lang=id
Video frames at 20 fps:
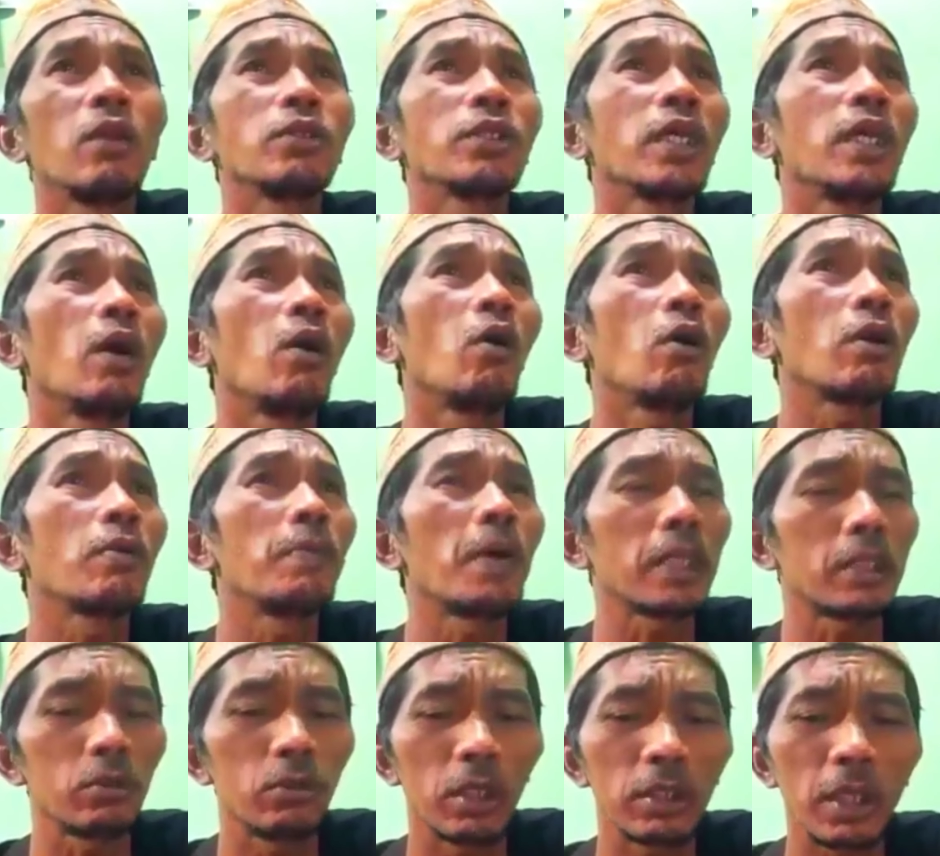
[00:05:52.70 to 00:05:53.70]
Kalau saya
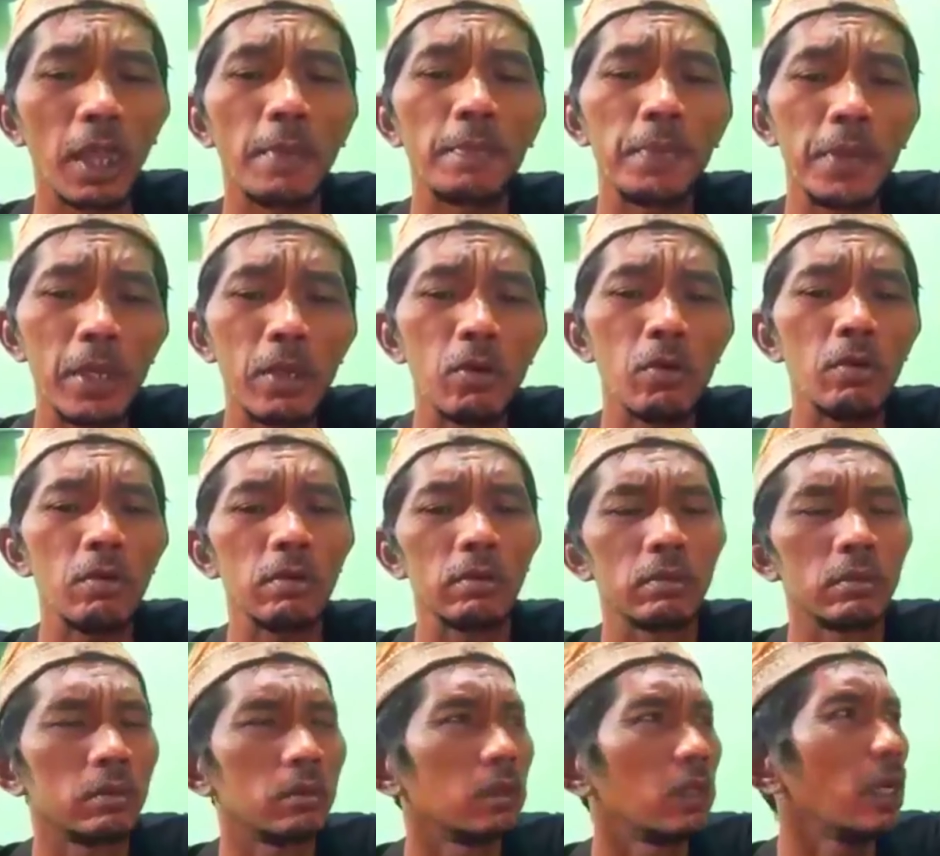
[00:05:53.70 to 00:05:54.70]
hormat juga saya
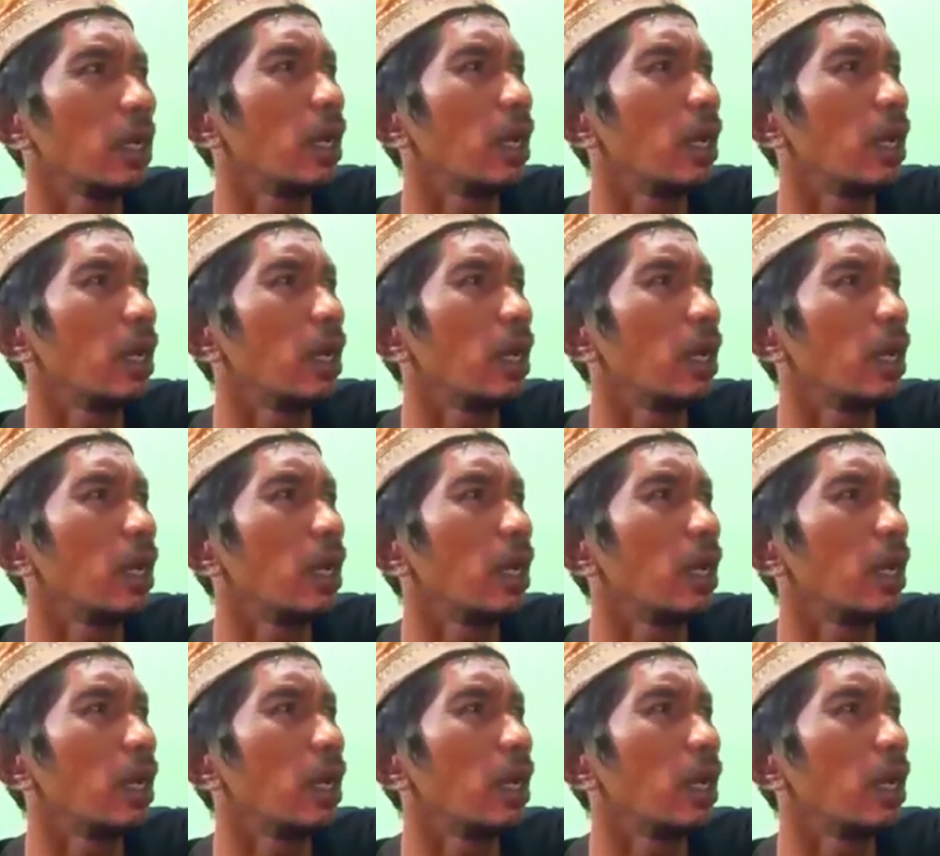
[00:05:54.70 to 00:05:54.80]
bingung.